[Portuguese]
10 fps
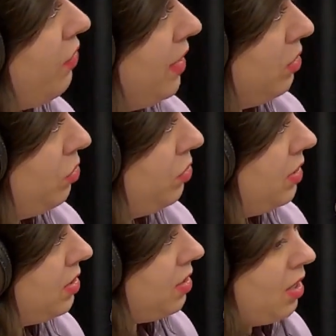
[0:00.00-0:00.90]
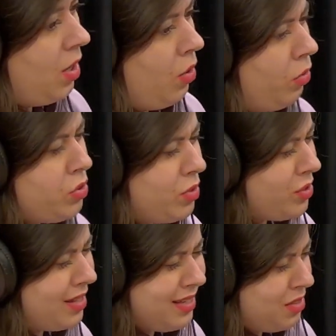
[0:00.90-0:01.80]
fatores. Hoje eu acho
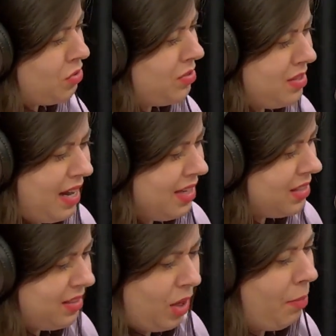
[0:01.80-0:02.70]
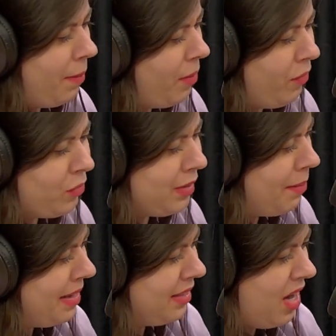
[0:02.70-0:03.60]
que as redes sociais têm um papel
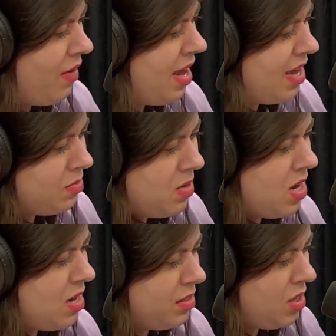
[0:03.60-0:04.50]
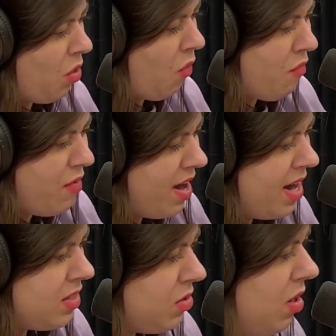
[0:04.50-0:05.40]
fundamental e aí as meninas se
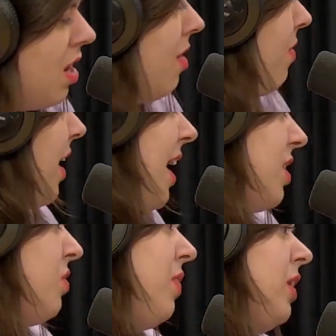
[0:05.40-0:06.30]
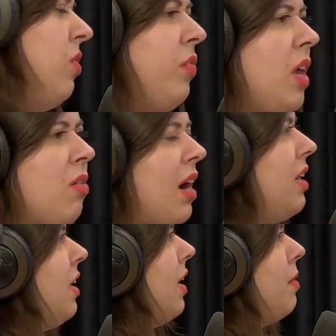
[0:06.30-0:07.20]
conversam, falam, ah, de fato eu fiquei com
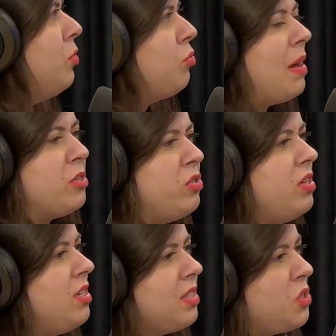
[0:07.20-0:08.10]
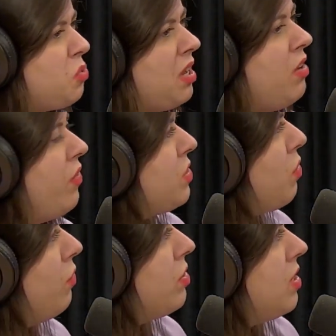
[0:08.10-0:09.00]
carinho, ele é muito machista, acho que o que ele fez
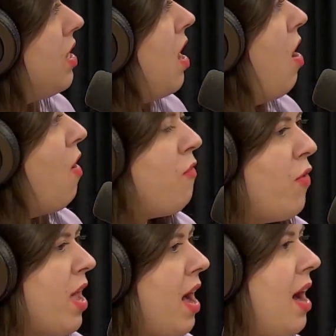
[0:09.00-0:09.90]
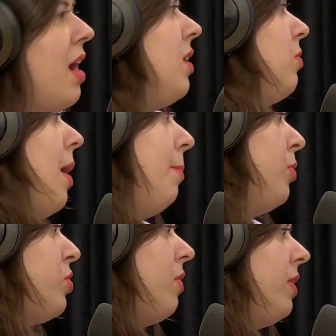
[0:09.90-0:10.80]
com você foi errado, ah,
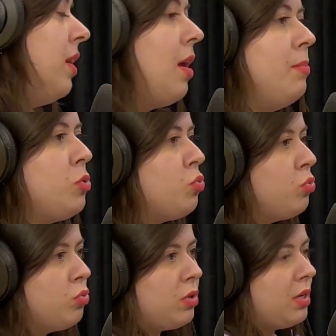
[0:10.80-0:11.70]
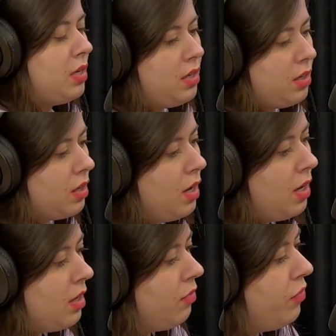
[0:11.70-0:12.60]
poxa vida, que absurdo que,
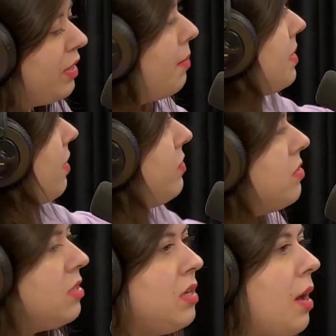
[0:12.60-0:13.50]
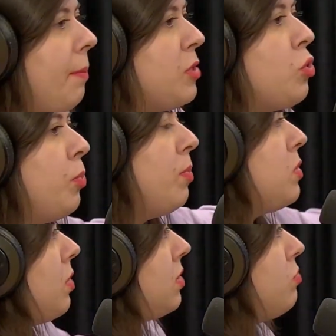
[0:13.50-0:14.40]
enfim, a minha vizinha passou por uma
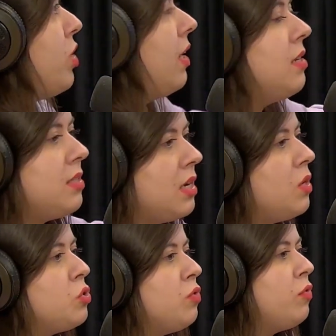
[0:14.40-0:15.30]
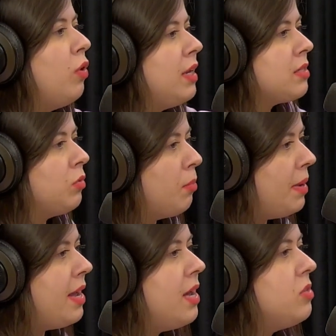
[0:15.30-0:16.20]
situação de agressão, de violência
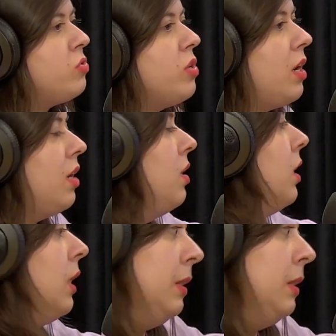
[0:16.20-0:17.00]
doméstica